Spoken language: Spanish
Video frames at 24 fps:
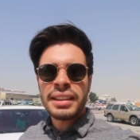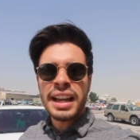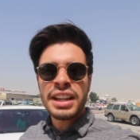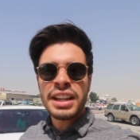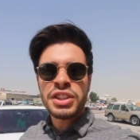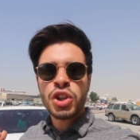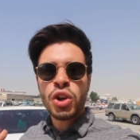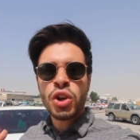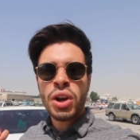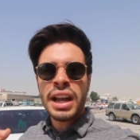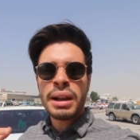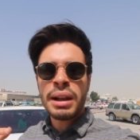De
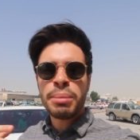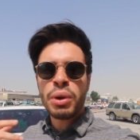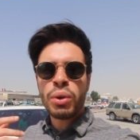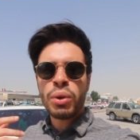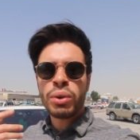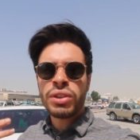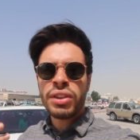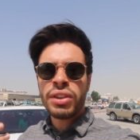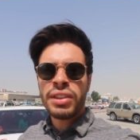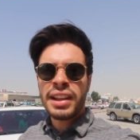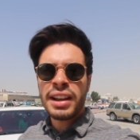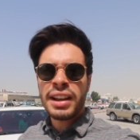hecho, el
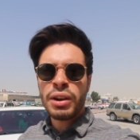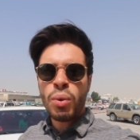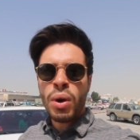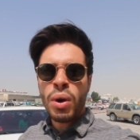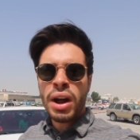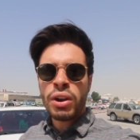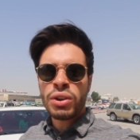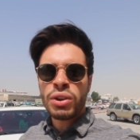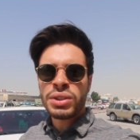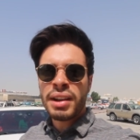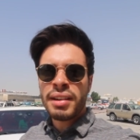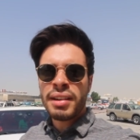producto del
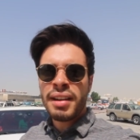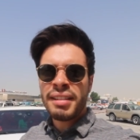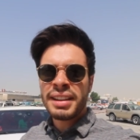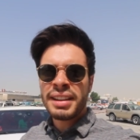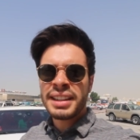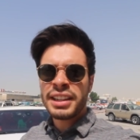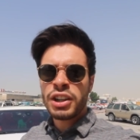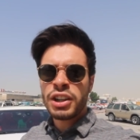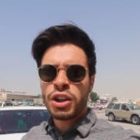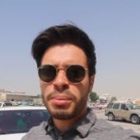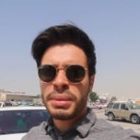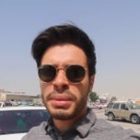cual os hablaba
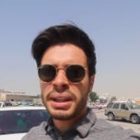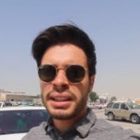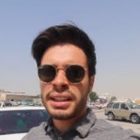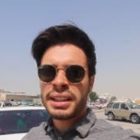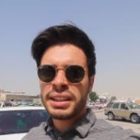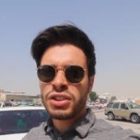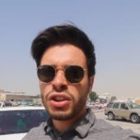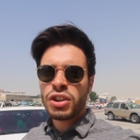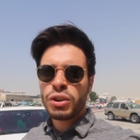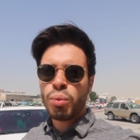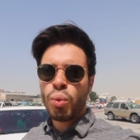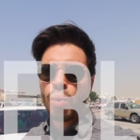
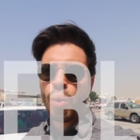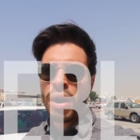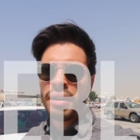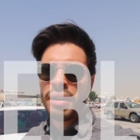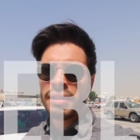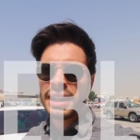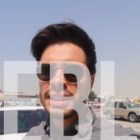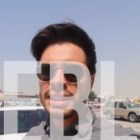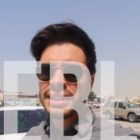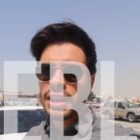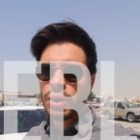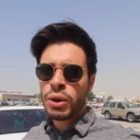anteriormente son
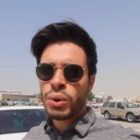muebles.